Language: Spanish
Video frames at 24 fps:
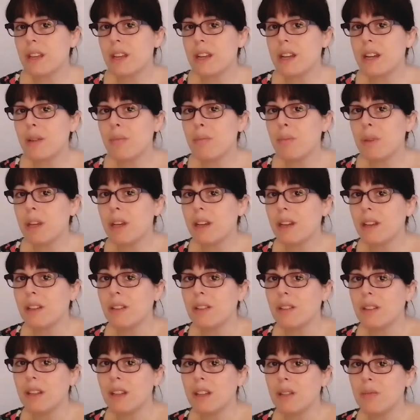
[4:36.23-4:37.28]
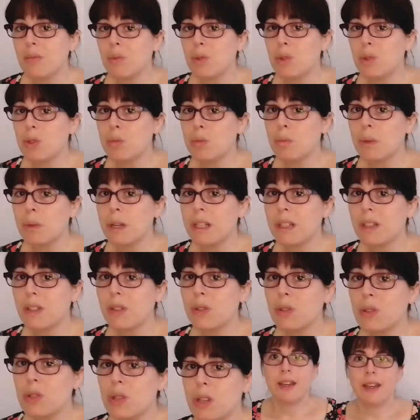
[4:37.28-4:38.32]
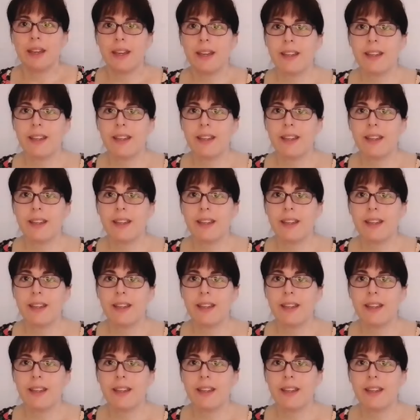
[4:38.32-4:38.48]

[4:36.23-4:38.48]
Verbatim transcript: que cambian en, muchos partos.